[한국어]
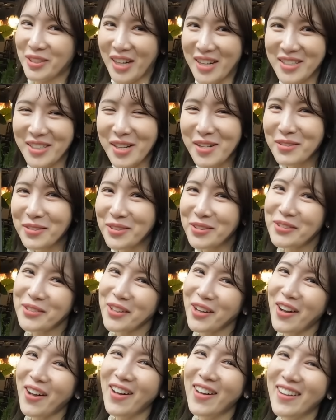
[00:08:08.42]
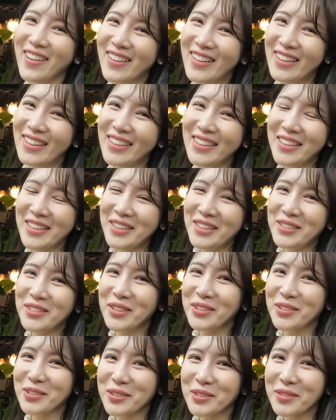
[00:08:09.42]
저 잘 살고 있고요
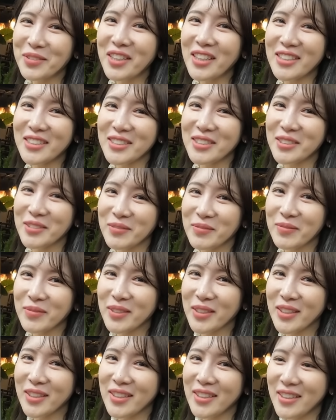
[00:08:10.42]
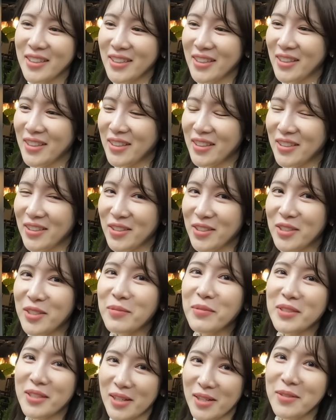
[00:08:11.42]
저 누구보다 지금
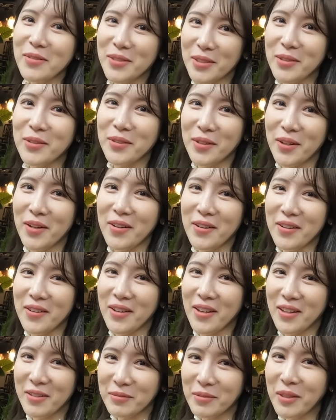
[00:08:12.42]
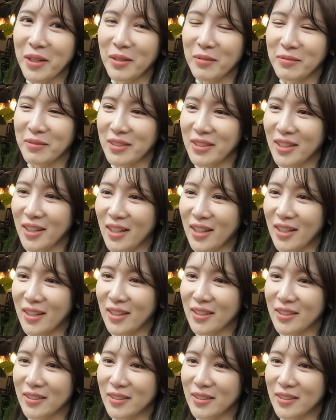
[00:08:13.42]
열심히 살고 있고요 행복합니다